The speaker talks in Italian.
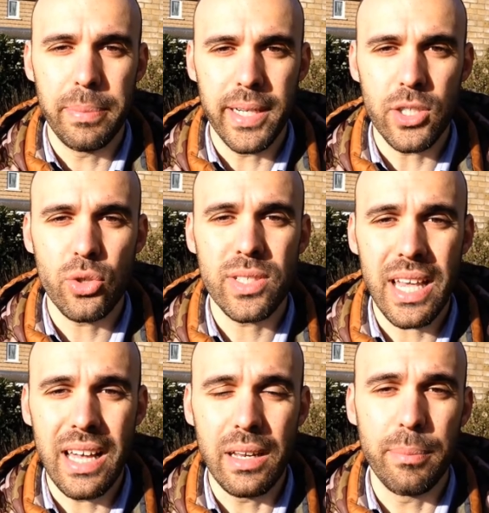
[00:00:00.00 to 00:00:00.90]
il prezzo
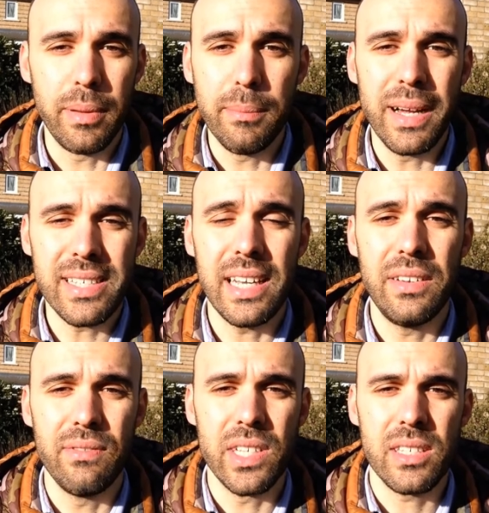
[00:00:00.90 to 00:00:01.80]
sale in base
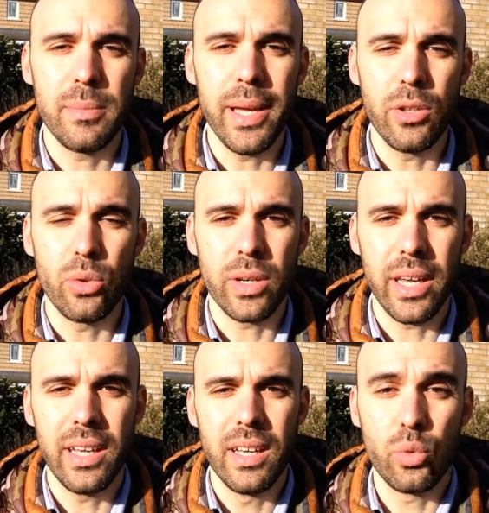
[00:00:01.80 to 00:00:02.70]
all'investimento
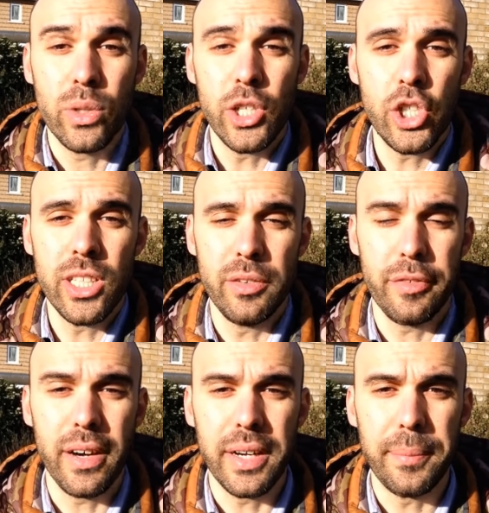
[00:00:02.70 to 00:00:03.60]
che tu decidi di
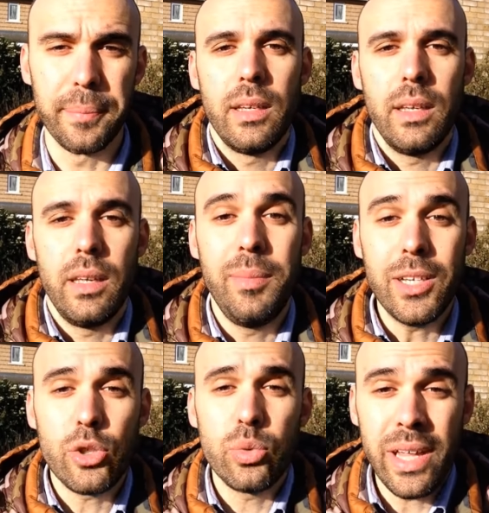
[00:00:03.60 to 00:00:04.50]
fare. I
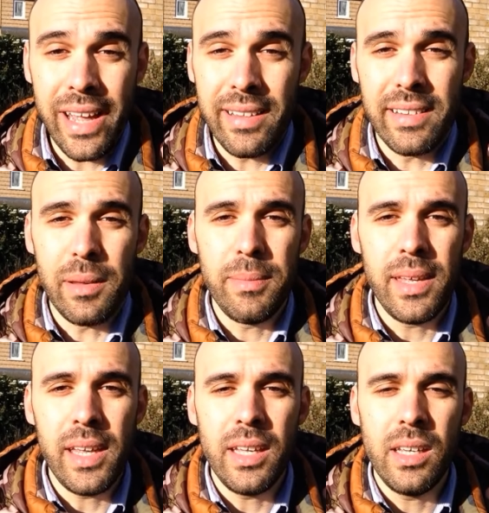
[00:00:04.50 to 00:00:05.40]
miei studenti e i
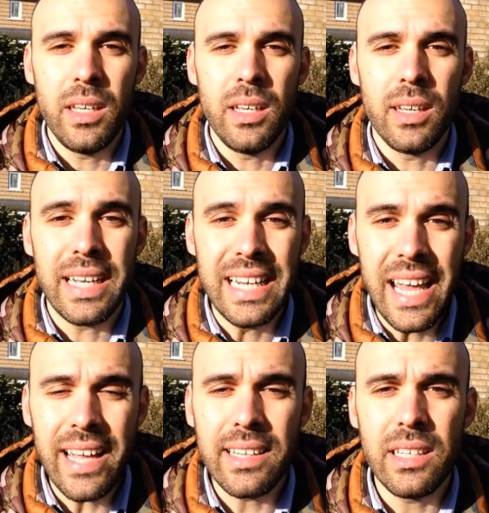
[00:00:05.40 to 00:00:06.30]
miei
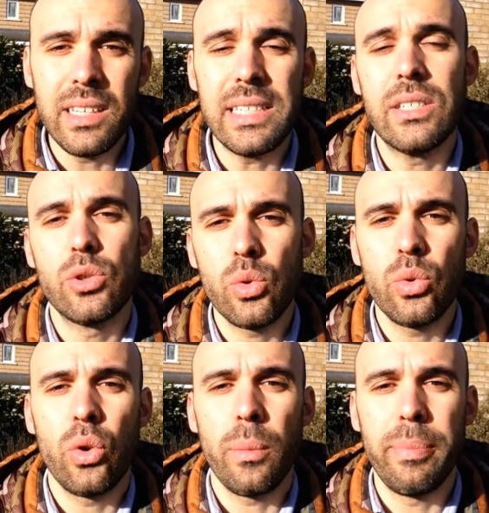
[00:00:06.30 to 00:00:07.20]
clienti
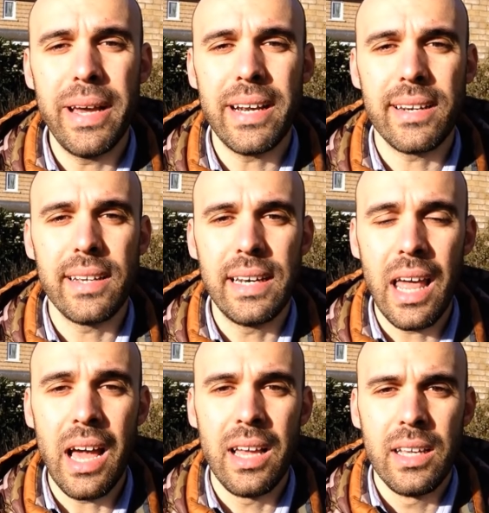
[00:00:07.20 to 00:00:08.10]
solo per
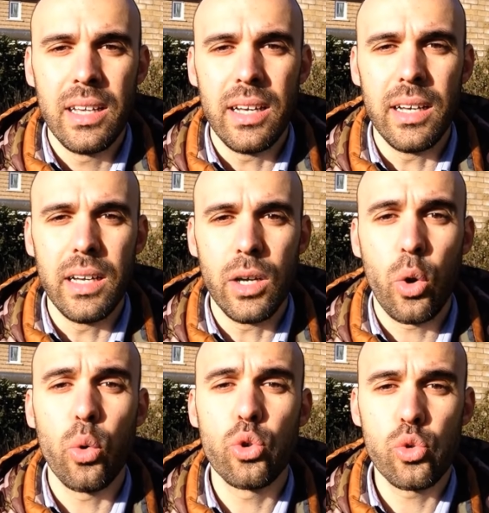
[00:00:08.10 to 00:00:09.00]
la eh,
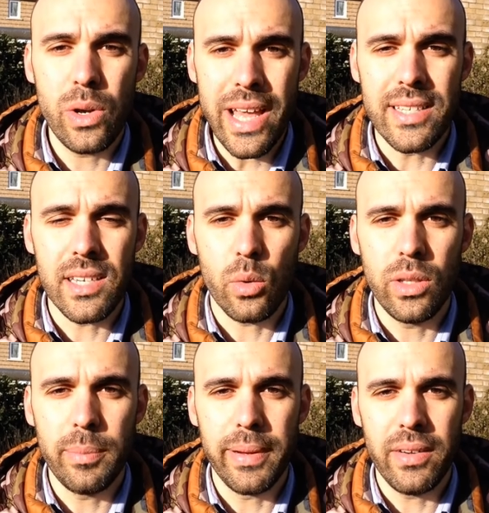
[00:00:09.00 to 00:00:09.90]
consulenza,
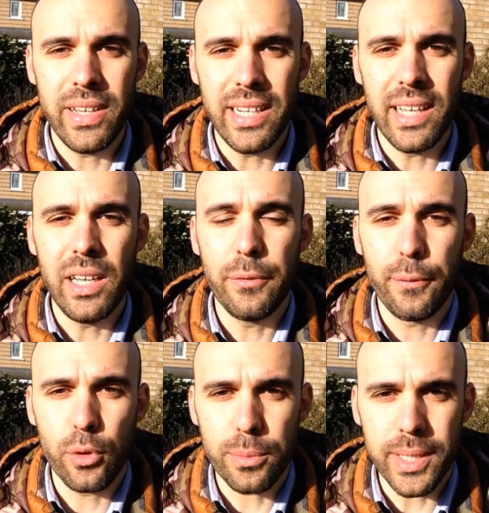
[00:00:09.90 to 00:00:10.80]
quindi per avere delle
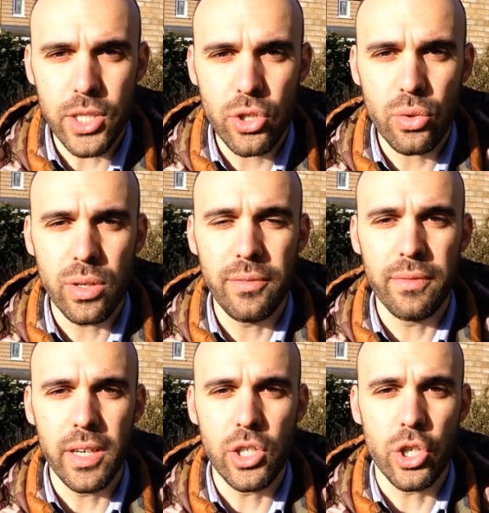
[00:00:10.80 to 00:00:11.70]
informazioni
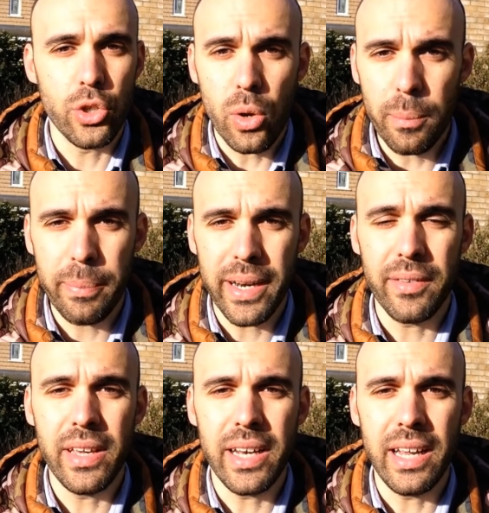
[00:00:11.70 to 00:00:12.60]
invece, non per
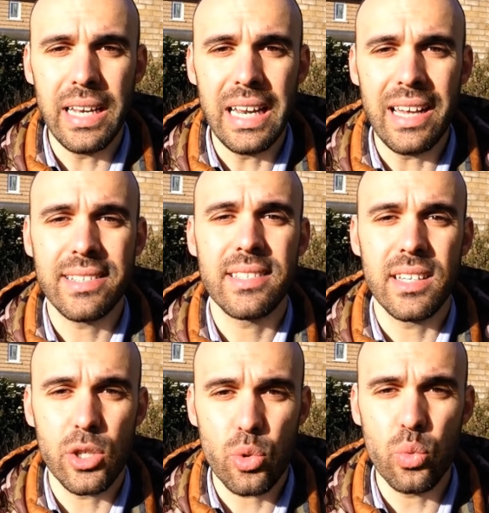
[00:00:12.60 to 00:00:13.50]
avere la
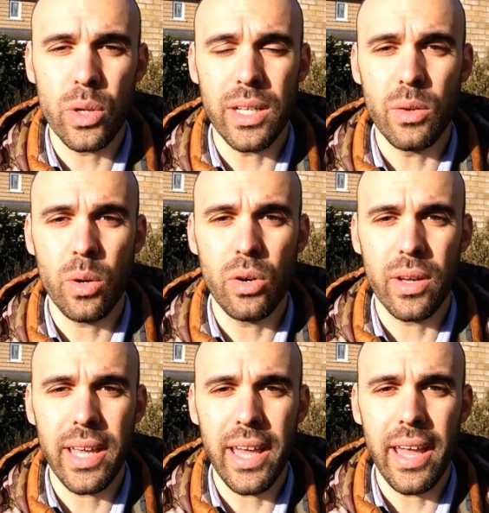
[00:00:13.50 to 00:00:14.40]
stesura di
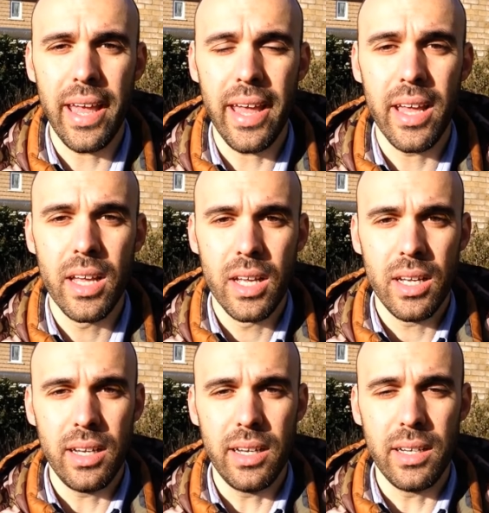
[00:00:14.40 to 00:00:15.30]
quello che è
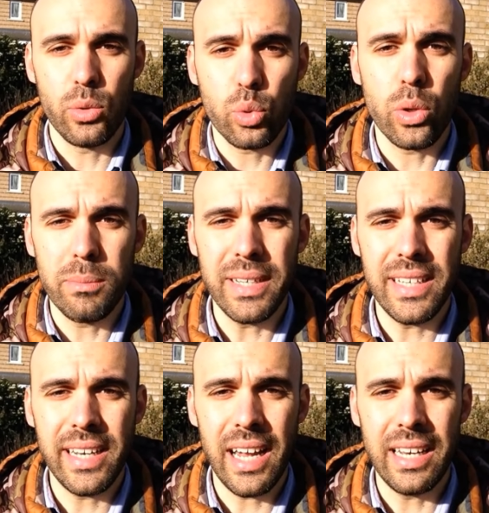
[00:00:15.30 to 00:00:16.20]
eh, tutto il
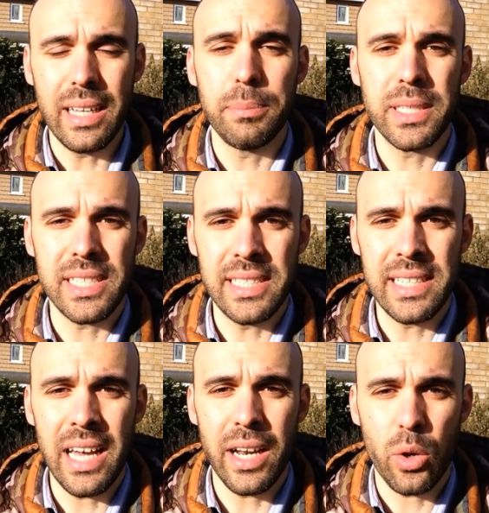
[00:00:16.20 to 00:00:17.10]
materiale da
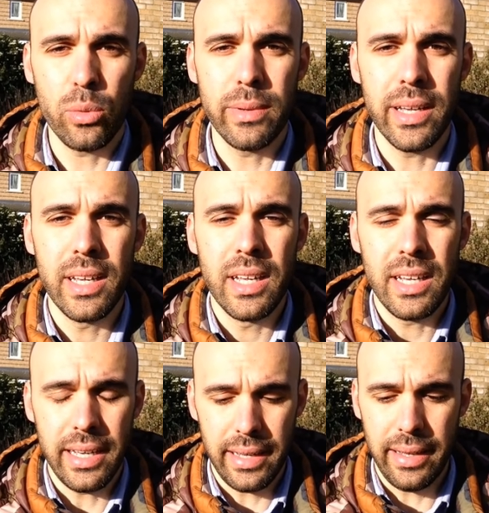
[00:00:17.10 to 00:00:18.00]
presentare come
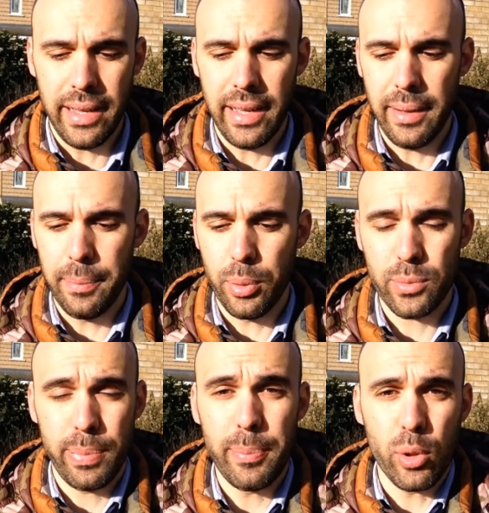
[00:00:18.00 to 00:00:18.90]
eh,
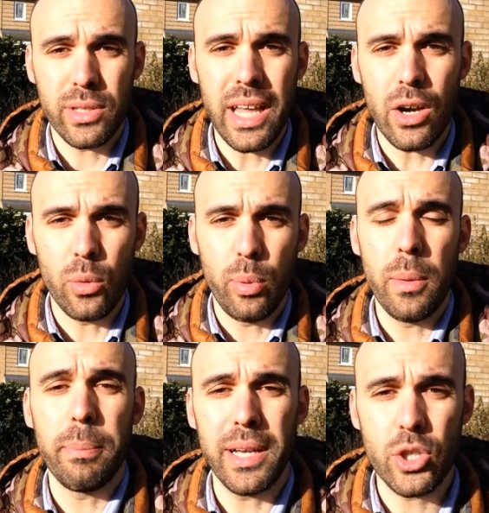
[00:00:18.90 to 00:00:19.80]
por- per portarlo
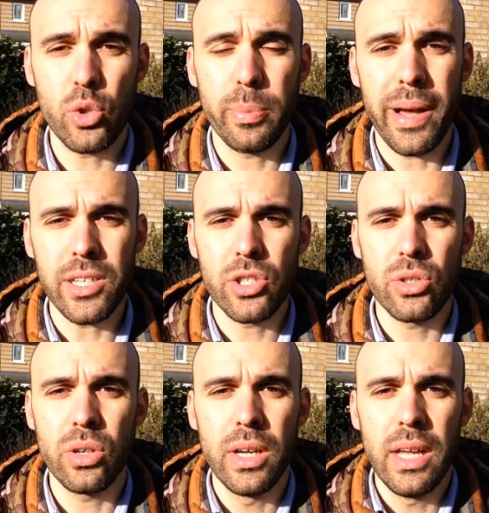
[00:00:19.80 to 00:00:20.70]
poi passo
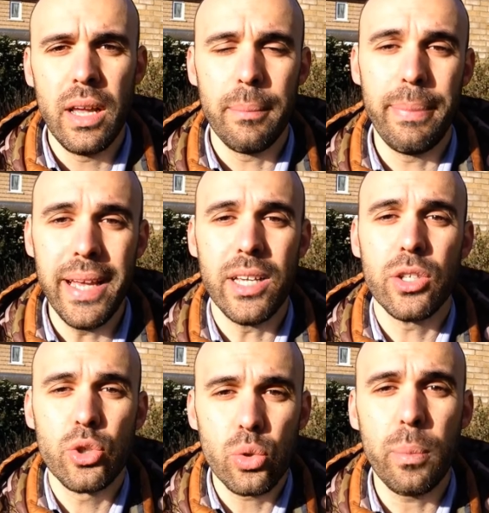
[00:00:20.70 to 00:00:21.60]
passo, beh,
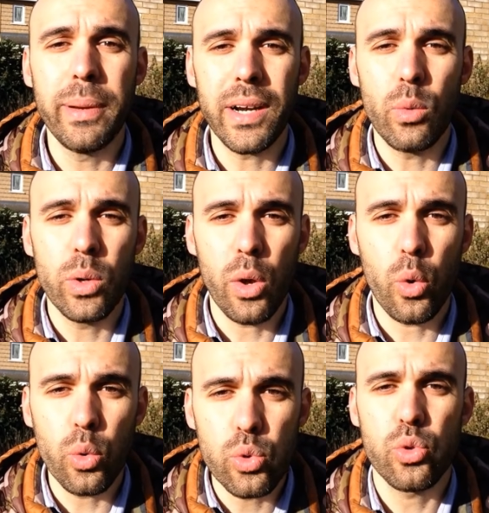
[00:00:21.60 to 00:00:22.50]
solo per una
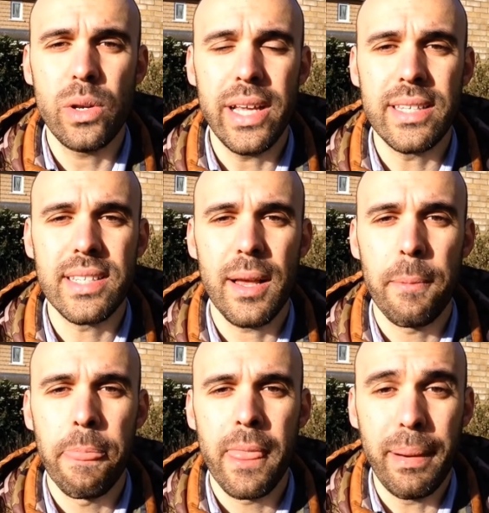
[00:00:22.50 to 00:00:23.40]
consulenza
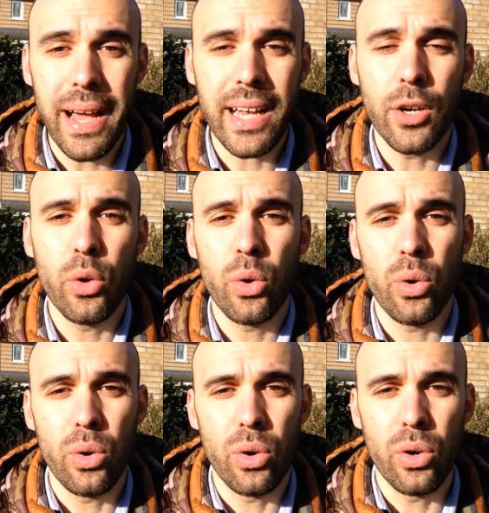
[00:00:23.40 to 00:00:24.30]

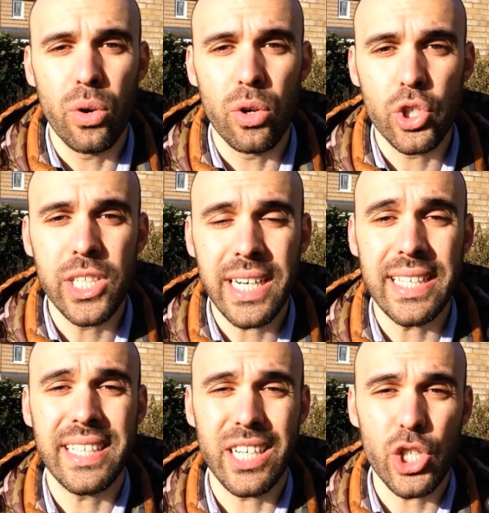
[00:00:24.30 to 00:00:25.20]
pagano
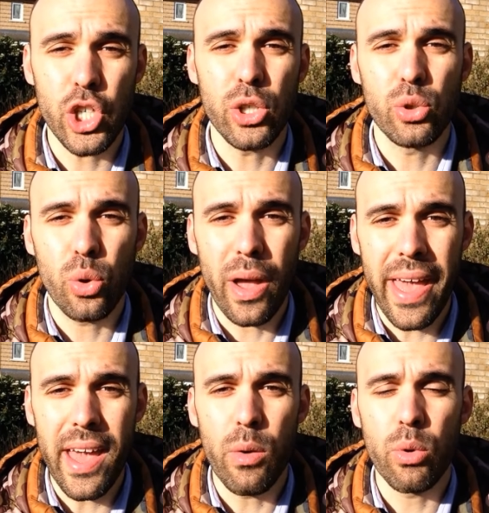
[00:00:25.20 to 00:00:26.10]
circa 300
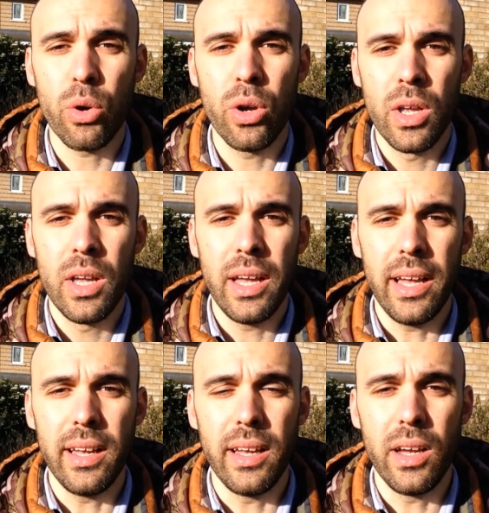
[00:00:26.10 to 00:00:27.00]
euro
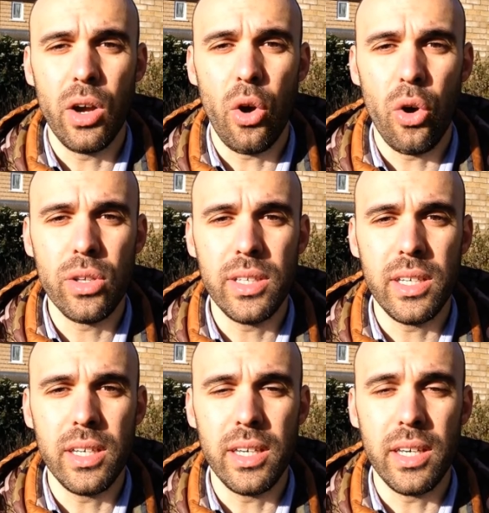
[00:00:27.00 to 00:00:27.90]
eh,
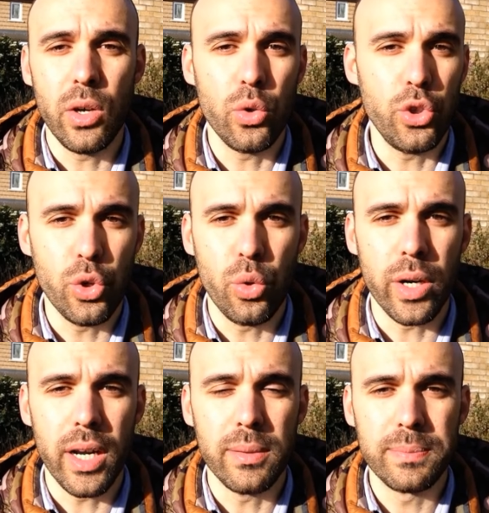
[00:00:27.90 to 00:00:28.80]
ogni, ogni
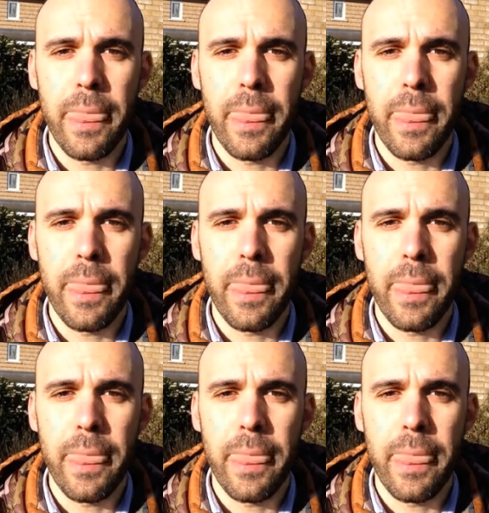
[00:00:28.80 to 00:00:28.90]
ora.